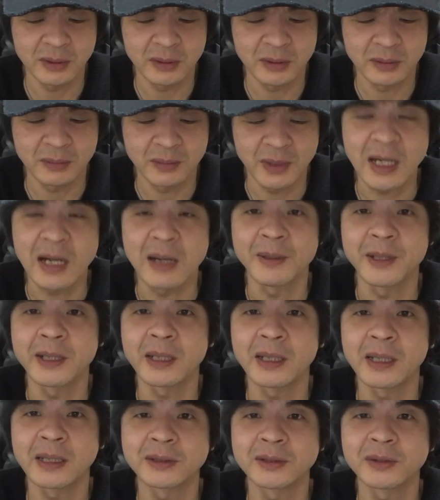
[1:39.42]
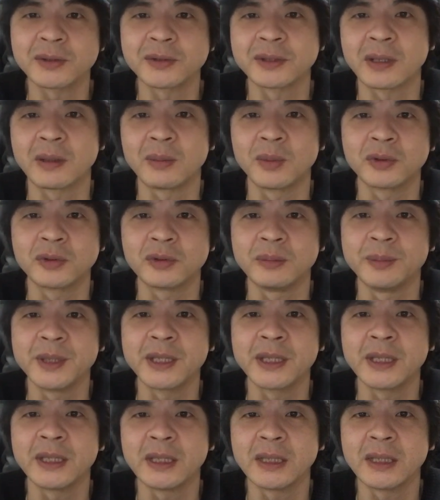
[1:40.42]
まあ、カメラ操作は僕、
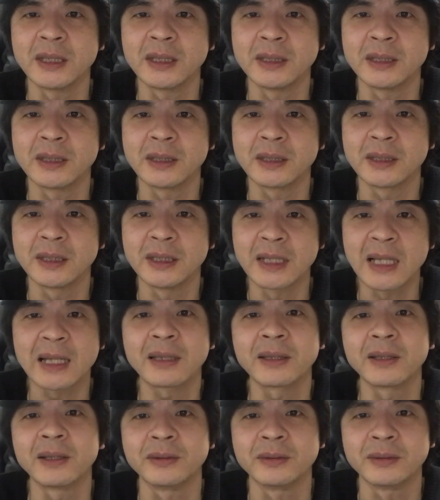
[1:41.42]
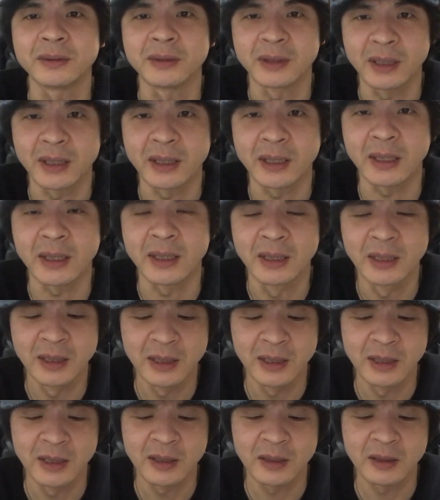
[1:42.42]
右になってるんで、
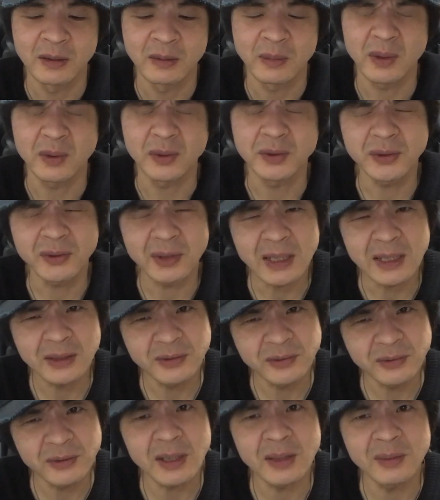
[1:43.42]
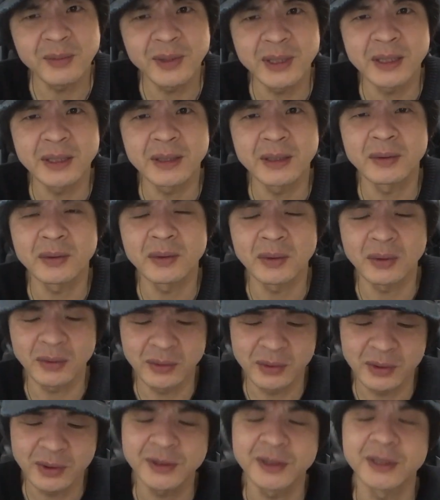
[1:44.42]
おそらくは右の
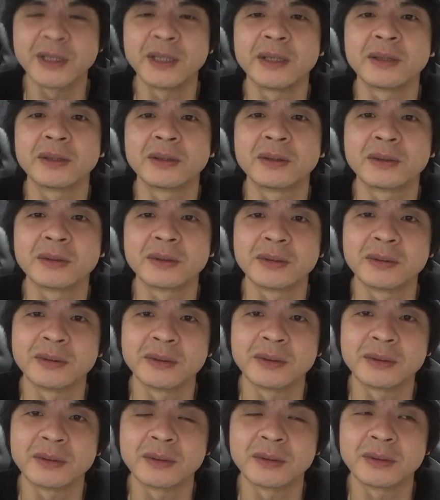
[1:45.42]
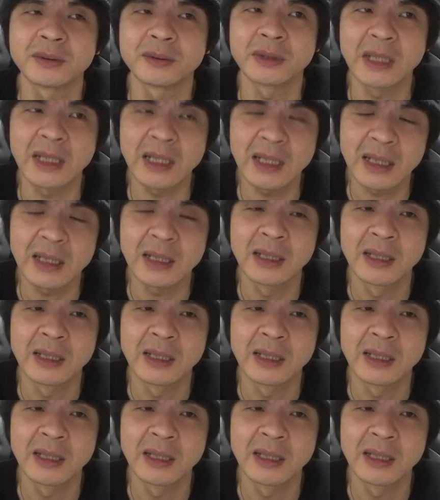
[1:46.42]
方のスティックが、